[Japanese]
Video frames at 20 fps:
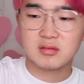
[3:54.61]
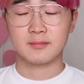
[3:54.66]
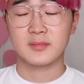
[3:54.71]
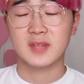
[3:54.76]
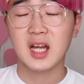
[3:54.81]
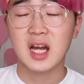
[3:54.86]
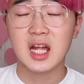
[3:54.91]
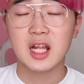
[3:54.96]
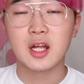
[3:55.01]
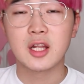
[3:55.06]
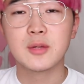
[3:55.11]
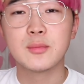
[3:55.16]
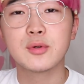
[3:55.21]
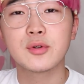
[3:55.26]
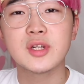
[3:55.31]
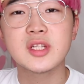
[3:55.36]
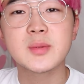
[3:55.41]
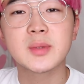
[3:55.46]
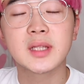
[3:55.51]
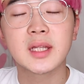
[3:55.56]
だから、あの、
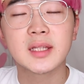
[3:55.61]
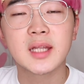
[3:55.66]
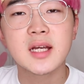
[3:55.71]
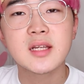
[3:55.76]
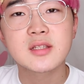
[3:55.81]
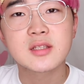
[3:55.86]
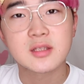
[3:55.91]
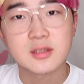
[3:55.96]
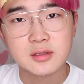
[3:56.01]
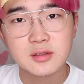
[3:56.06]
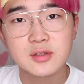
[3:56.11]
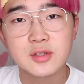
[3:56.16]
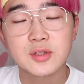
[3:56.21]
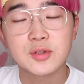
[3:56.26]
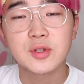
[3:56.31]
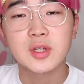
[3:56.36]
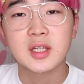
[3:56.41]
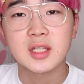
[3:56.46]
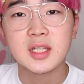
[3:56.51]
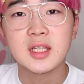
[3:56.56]
僕いつもダンスする
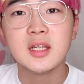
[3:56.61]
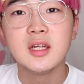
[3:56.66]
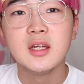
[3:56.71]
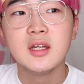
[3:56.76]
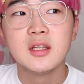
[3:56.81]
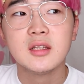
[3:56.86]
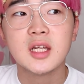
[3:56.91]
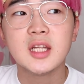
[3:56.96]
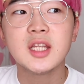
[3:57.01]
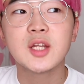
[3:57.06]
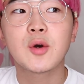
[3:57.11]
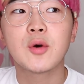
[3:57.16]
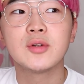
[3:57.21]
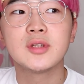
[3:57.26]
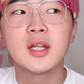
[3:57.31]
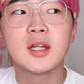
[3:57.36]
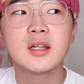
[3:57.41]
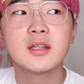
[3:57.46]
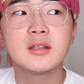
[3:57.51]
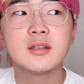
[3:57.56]
ときに、なんでこん
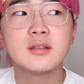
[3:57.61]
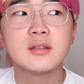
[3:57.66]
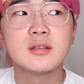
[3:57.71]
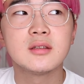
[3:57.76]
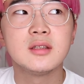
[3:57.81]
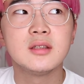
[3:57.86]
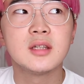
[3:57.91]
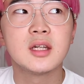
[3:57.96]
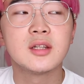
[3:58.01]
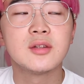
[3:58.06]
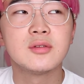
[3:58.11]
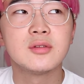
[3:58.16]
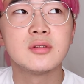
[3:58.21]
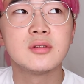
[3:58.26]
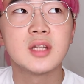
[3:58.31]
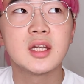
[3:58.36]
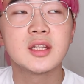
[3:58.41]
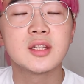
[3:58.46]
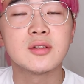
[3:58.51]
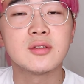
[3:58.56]
な、あの、
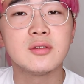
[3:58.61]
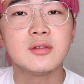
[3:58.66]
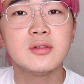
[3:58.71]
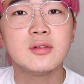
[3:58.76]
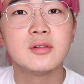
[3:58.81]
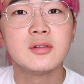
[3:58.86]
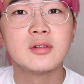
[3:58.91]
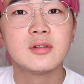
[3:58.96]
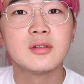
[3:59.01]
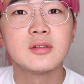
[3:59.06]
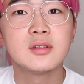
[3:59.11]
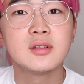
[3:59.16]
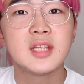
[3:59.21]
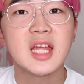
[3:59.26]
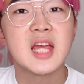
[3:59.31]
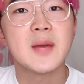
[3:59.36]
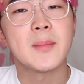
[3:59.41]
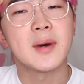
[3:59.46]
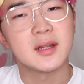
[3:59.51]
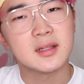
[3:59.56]
なんていうの
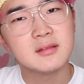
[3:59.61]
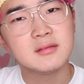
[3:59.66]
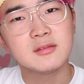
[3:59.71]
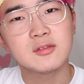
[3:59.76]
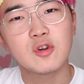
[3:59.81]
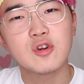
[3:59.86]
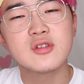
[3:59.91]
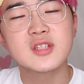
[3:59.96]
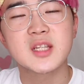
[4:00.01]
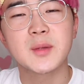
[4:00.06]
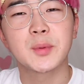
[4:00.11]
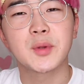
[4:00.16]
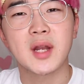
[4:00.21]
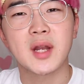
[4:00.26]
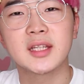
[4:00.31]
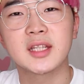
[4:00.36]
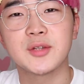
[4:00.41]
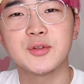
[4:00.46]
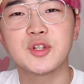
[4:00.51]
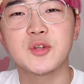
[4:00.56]
テーマ、コンセプト
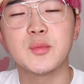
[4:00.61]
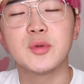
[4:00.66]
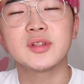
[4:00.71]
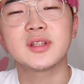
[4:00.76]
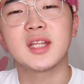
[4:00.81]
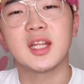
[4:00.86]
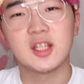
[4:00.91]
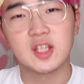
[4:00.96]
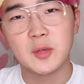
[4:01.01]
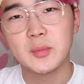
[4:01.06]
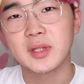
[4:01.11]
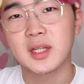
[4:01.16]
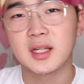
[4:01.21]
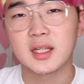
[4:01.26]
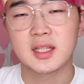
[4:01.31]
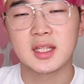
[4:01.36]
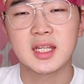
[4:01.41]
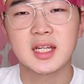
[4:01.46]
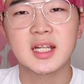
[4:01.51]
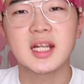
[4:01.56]
た服持ってんのみたいな
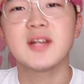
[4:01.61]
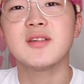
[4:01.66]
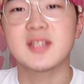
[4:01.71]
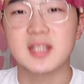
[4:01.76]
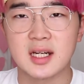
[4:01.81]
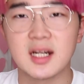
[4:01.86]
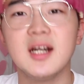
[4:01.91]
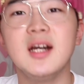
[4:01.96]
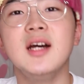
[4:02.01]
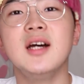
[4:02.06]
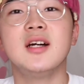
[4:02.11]
聞かれるじゃん。